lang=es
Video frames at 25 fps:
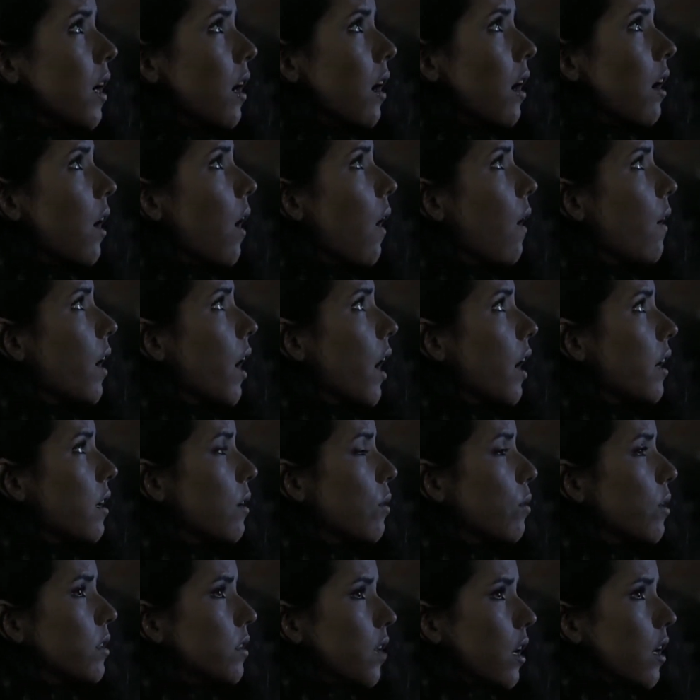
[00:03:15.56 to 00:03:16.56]
Acabo de caer en
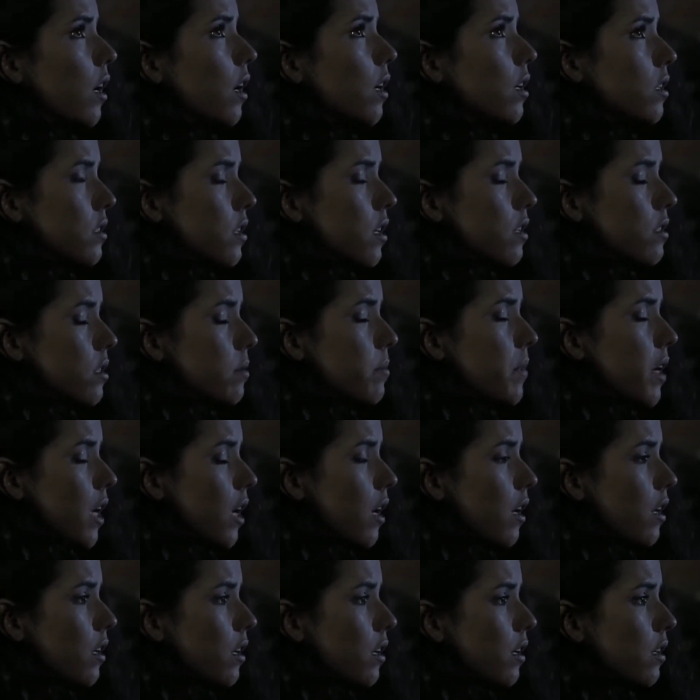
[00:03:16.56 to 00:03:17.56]
cuenta que Cristian sí me
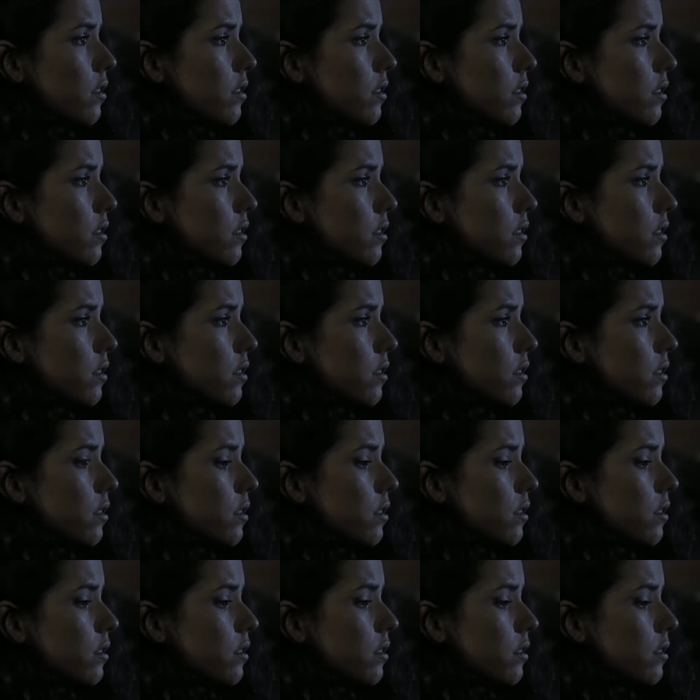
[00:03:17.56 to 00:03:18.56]
quería
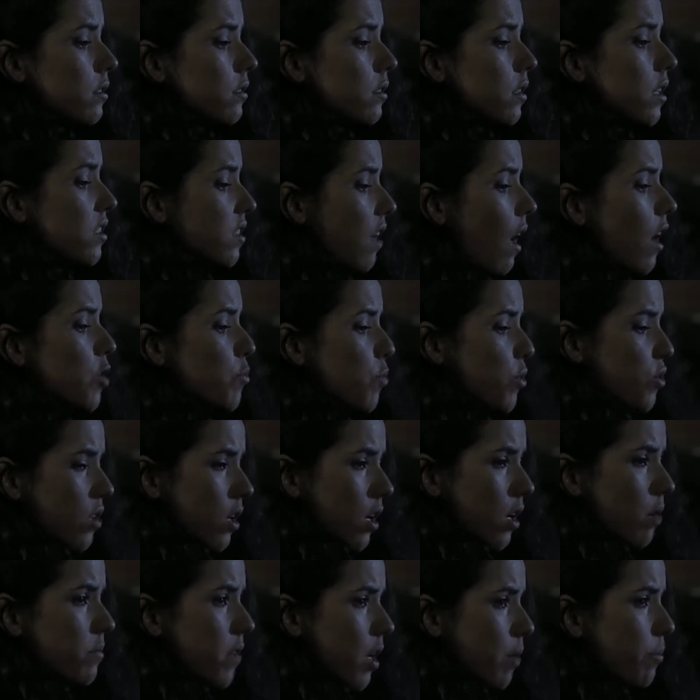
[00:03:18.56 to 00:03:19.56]
y que estaba dispuesta a
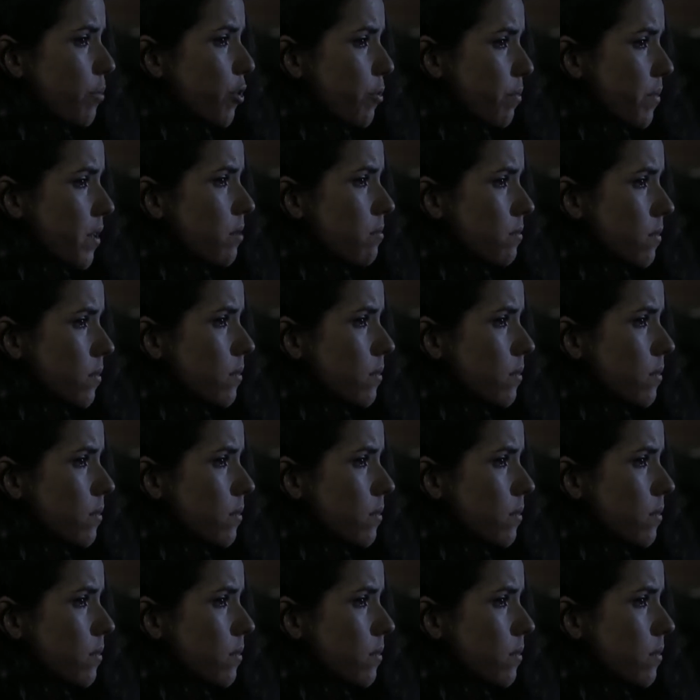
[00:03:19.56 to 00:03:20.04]
cambiar por mí.